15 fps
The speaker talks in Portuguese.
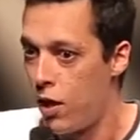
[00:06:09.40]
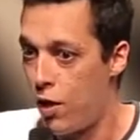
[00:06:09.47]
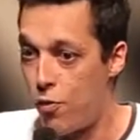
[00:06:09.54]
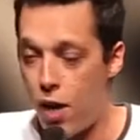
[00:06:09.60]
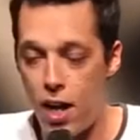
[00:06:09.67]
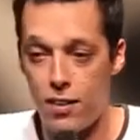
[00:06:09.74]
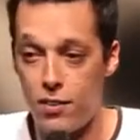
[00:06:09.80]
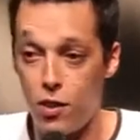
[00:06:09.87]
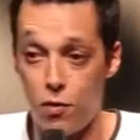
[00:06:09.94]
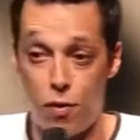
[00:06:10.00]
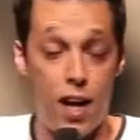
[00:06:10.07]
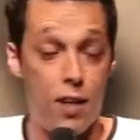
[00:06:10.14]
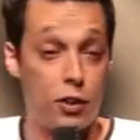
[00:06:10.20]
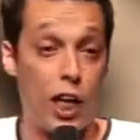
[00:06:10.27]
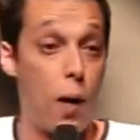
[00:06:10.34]
Eu falar, ah,
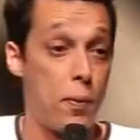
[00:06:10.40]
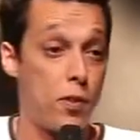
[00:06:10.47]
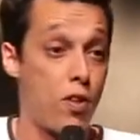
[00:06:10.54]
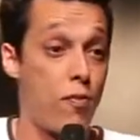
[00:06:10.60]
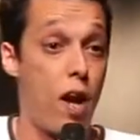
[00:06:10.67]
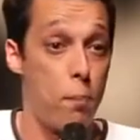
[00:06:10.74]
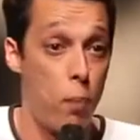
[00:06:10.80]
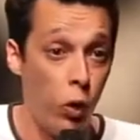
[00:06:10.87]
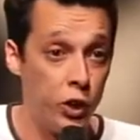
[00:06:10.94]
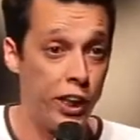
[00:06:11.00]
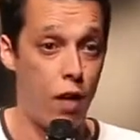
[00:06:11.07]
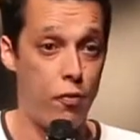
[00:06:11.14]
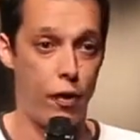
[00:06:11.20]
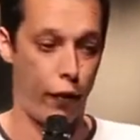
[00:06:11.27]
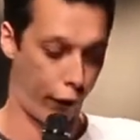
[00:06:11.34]
fala, chega a pessoa e fala, bom
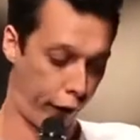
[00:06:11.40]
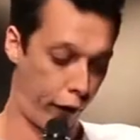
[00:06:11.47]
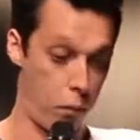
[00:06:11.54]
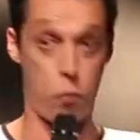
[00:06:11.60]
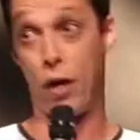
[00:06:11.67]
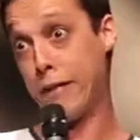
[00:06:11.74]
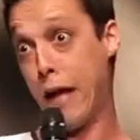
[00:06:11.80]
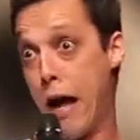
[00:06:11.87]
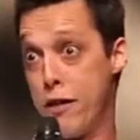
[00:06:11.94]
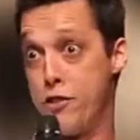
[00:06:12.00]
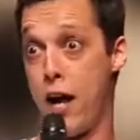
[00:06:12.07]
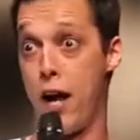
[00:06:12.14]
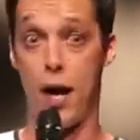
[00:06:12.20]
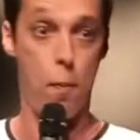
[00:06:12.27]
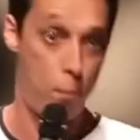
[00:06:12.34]
dia, ela fala, hum, boa
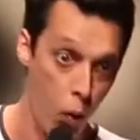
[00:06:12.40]
tarde, Ana.